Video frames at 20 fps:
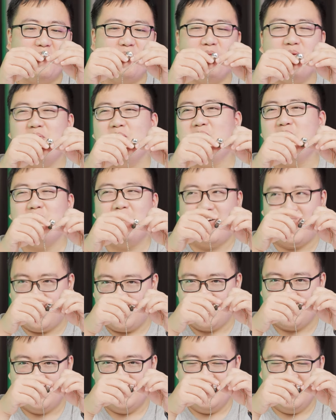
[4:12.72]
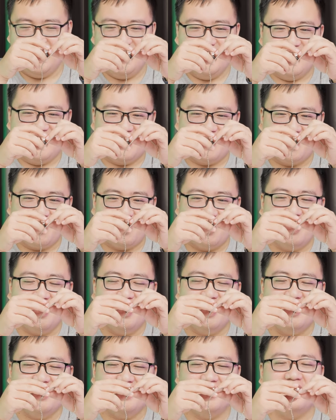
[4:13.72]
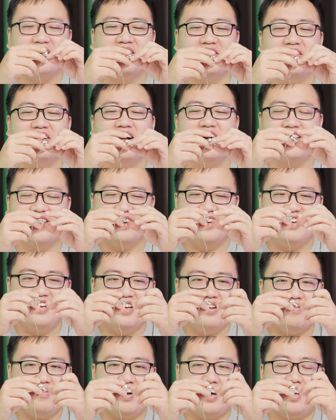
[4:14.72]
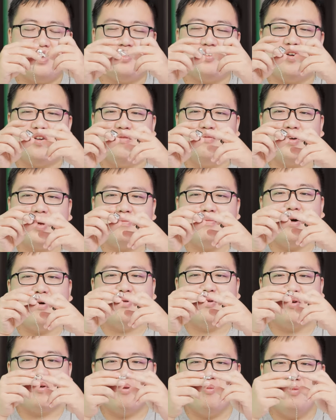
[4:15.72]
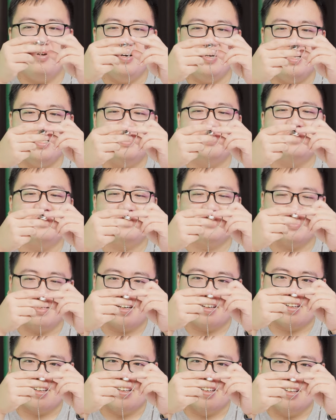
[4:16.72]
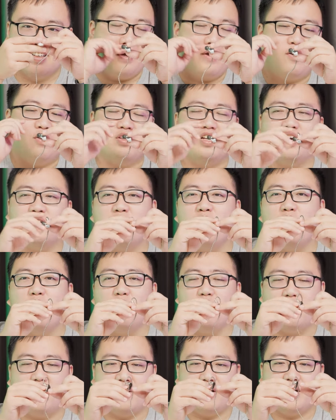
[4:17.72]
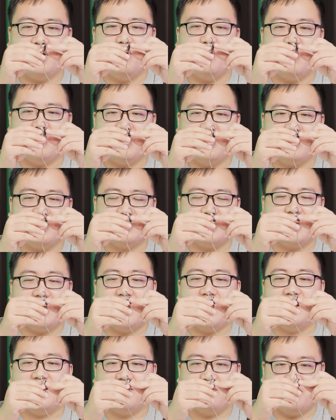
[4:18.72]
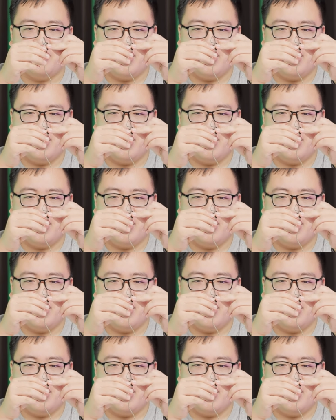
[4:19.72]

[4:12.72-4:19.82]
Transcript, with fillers: cũng không hẳn. Nó hơi thường thường và chọn một cái màu nó cũng hơi thường thường. Có thể gu của cái đội tai nghe này nó